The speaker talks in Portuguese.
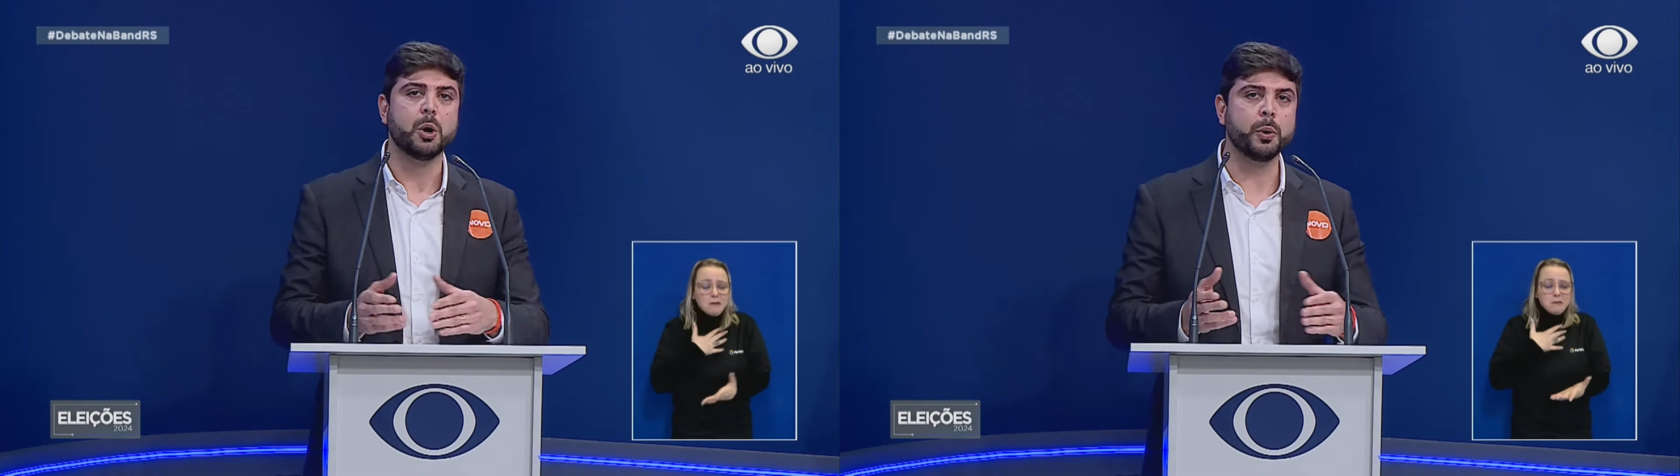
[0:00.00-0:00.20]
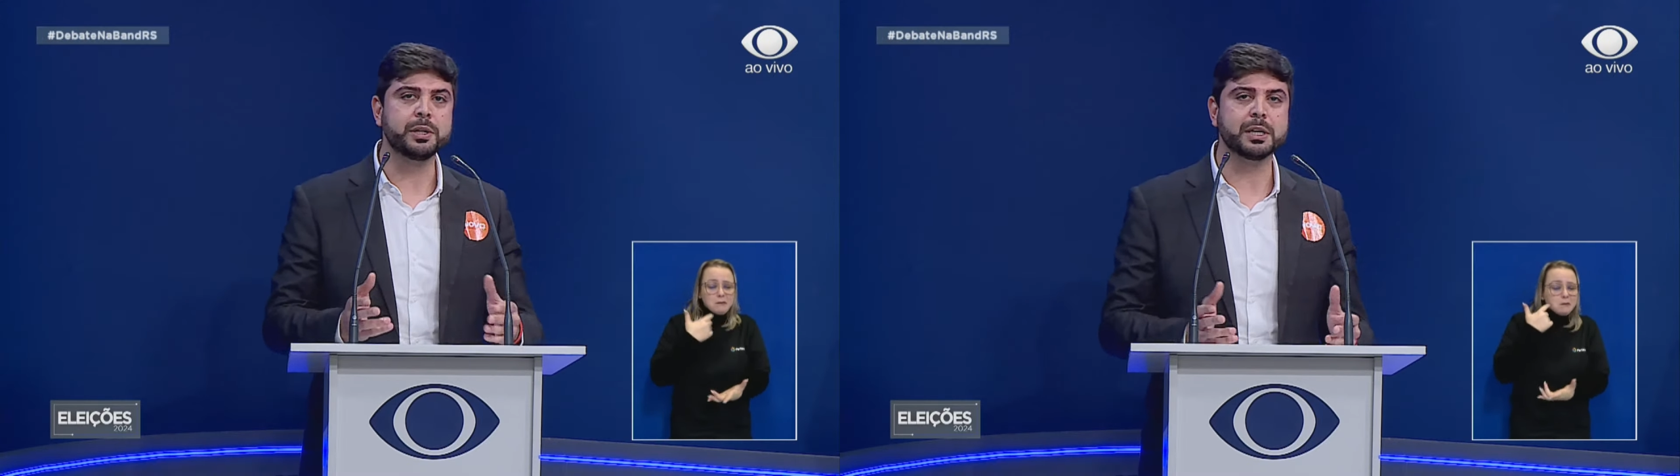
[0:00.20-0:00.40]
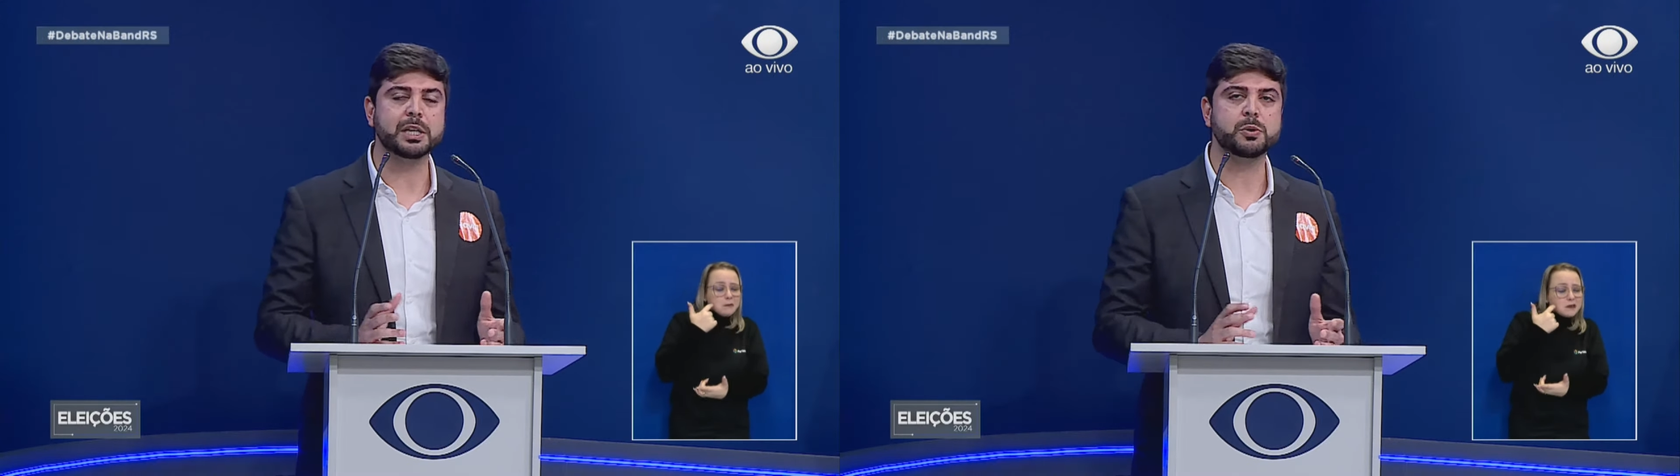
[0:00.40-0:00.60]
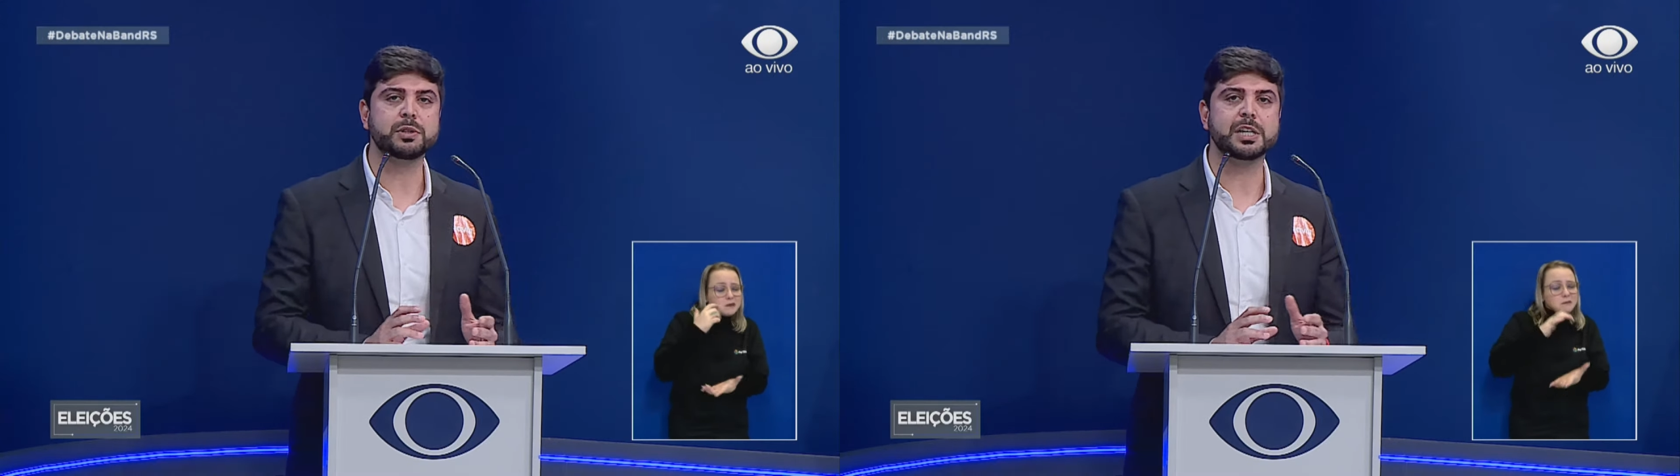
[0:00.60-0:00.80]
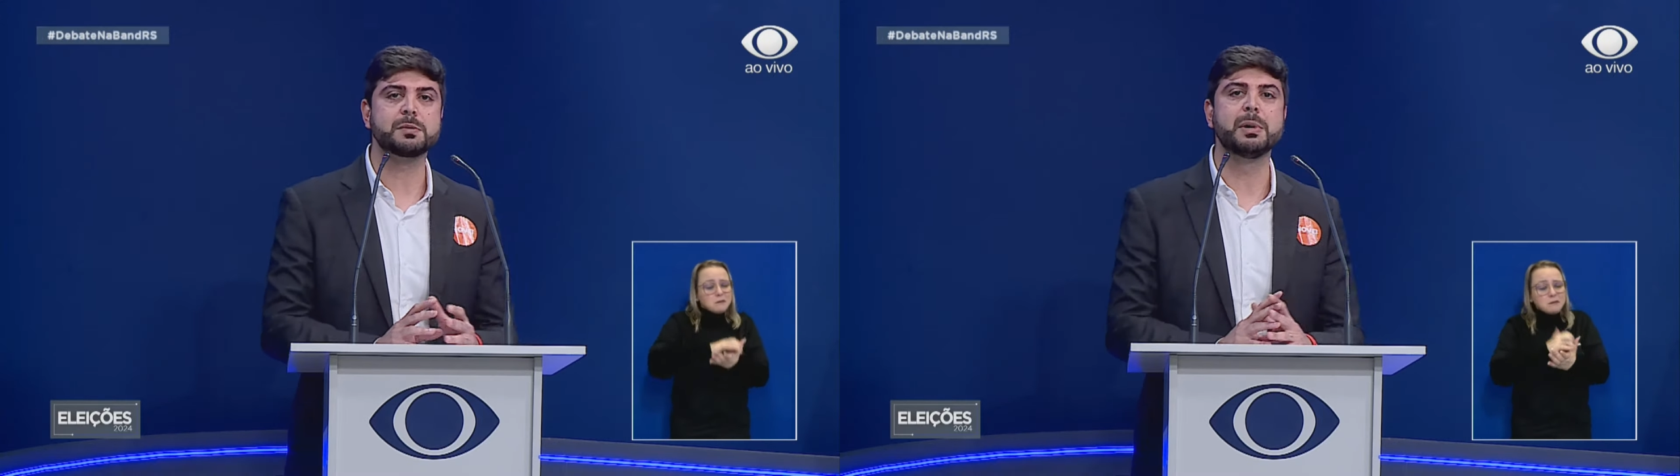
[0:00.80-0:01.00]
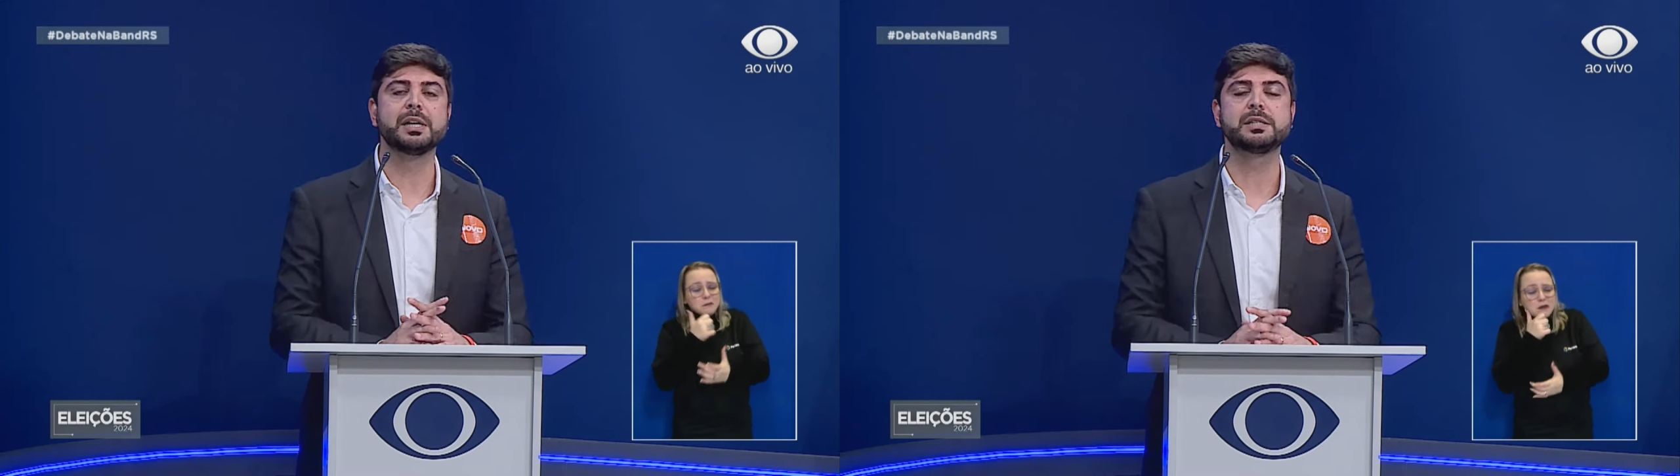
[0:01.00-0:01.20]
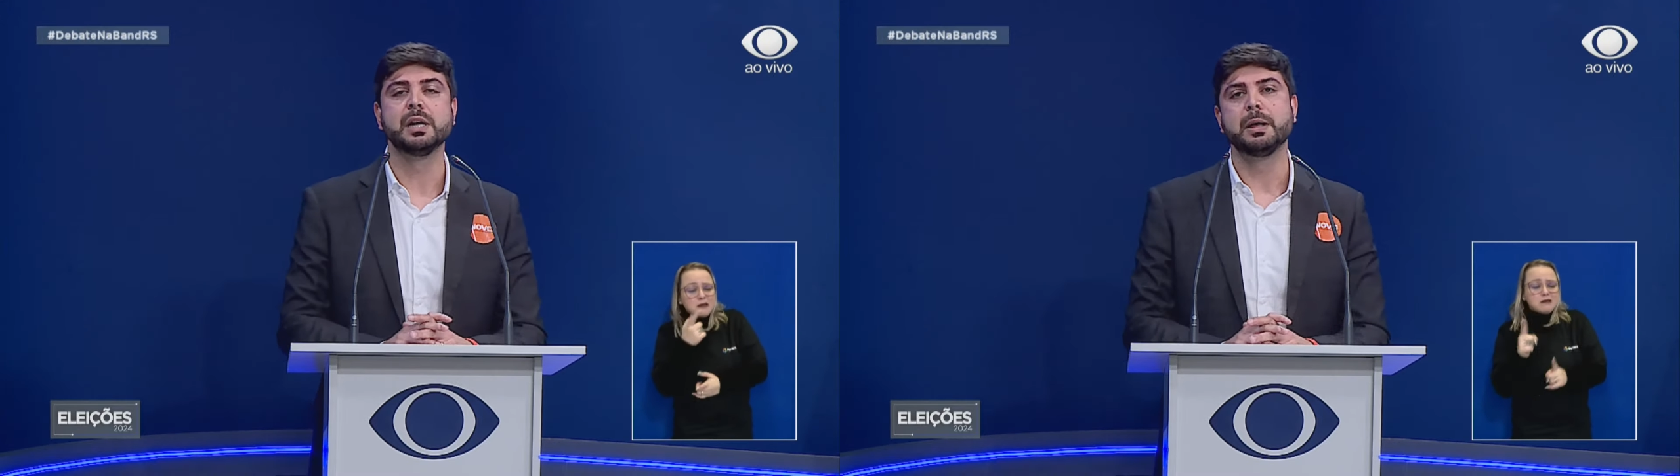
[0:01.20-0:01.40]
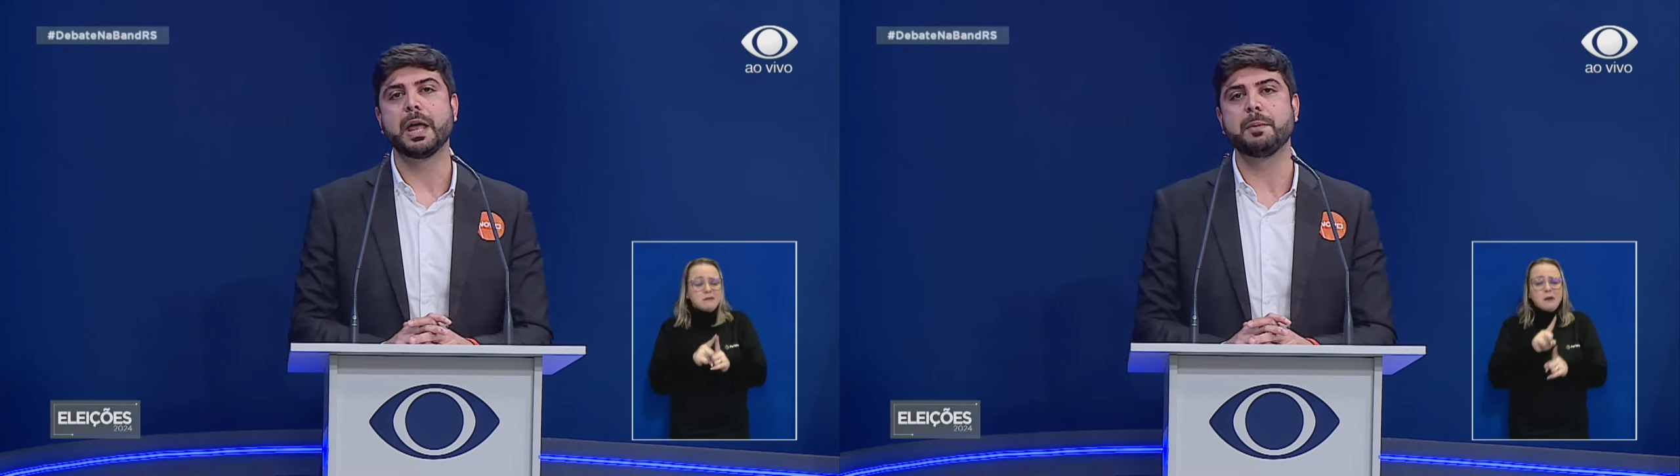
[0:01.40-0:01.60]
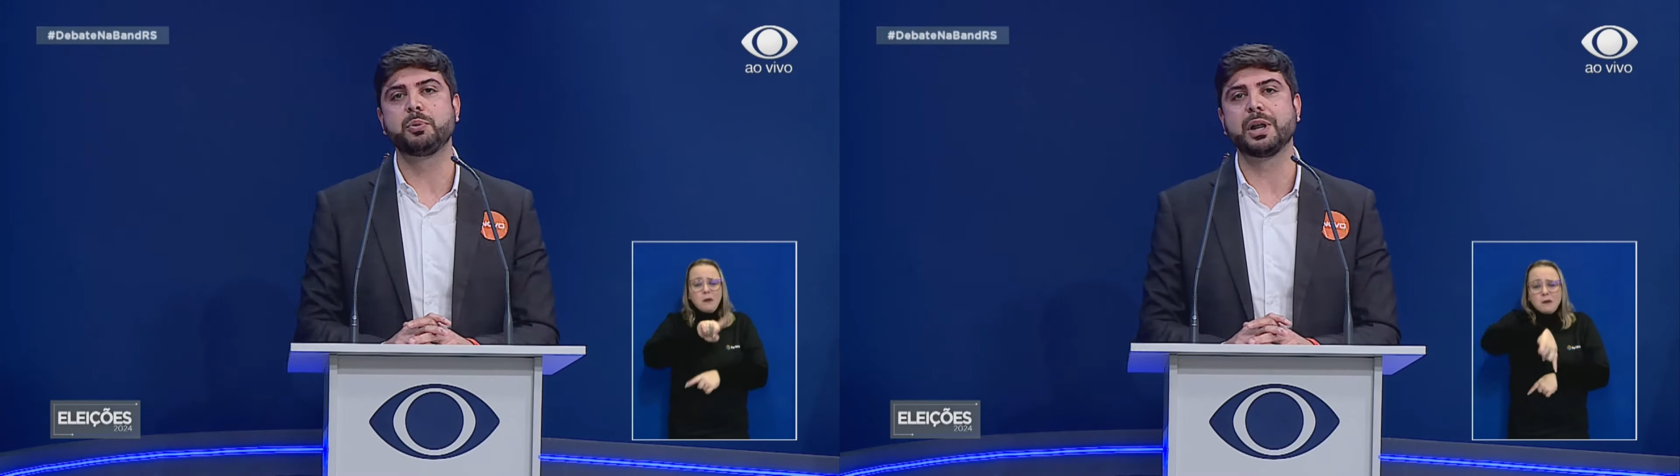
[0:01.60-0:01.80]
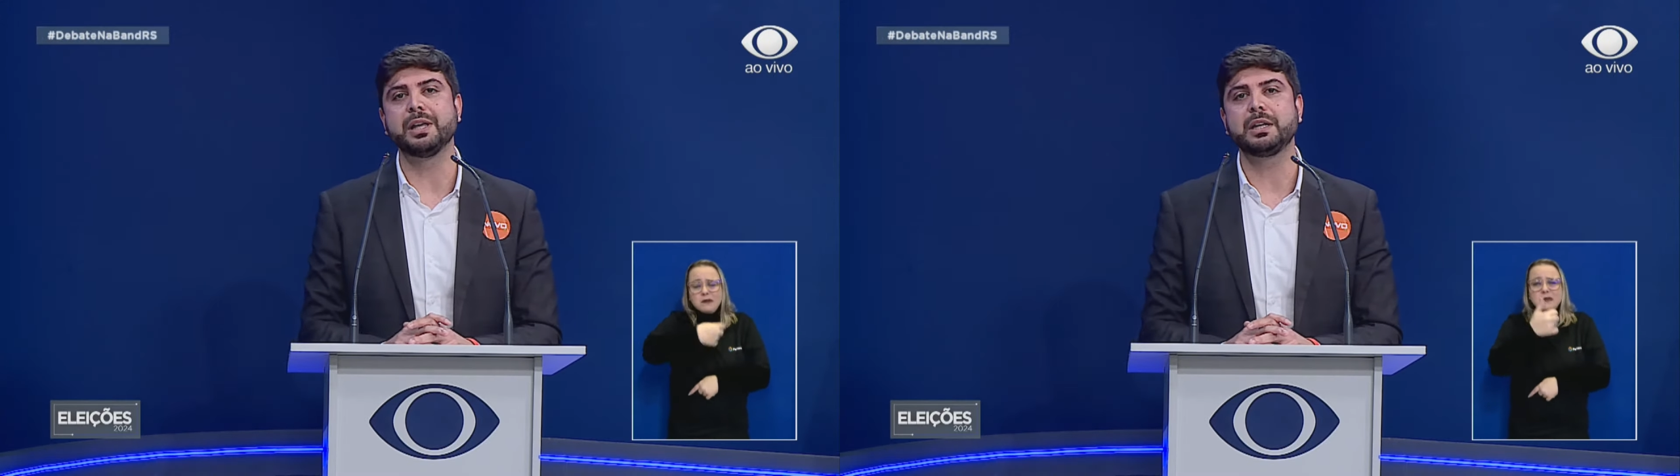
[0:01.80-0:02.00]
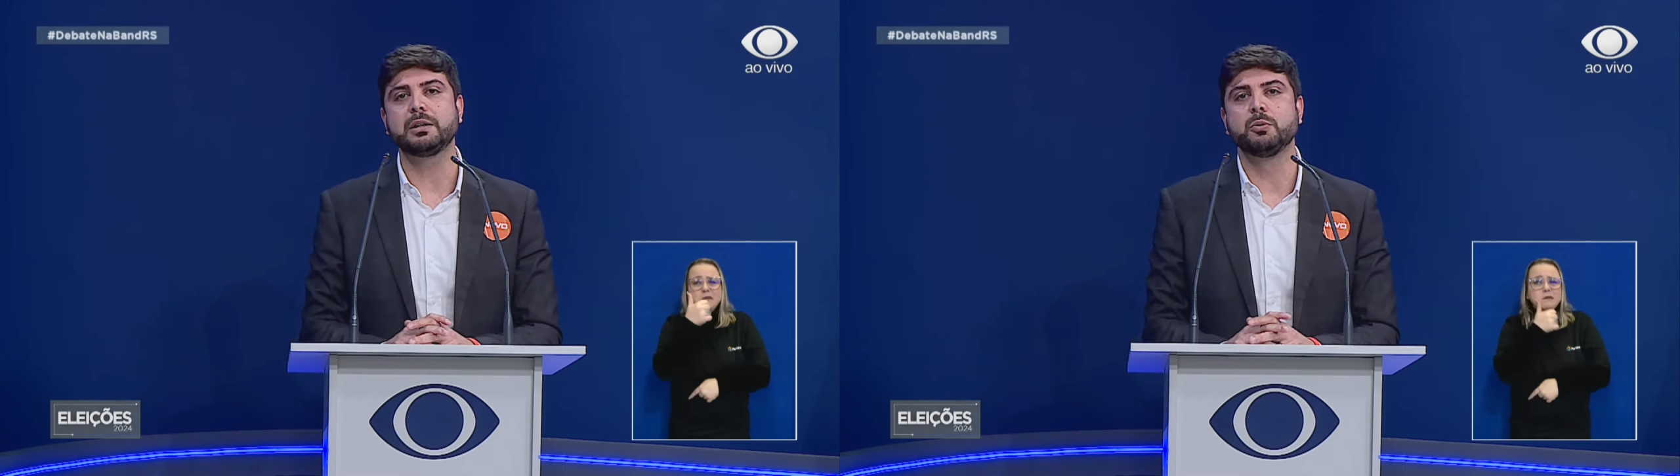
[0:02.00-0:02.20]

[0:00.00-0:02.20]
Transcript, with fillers: ou em tantas outras mães é, por aí,